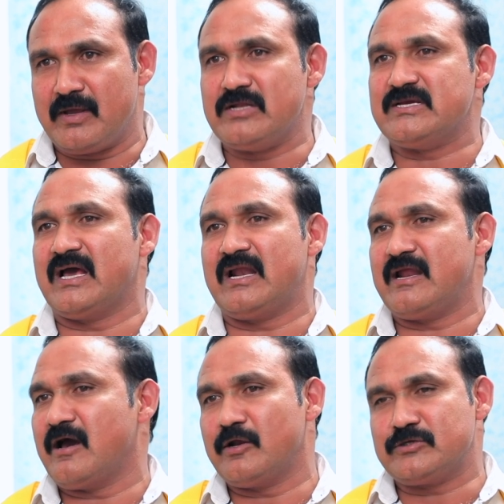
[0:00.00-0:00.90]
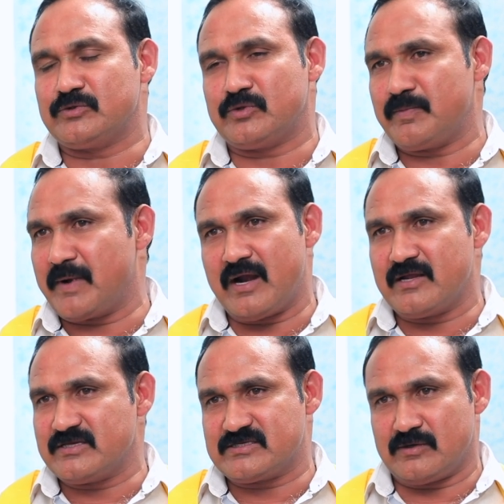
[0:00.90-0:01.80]
మేలు చేయాలనే ఆలోచనతో
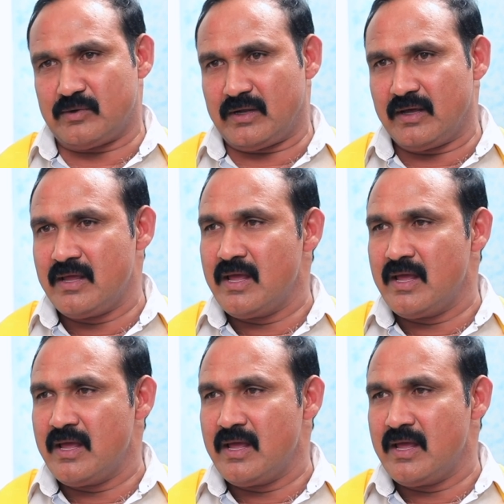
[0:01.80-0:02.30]
ప్రయాణం చేస్తూ ఉన్నా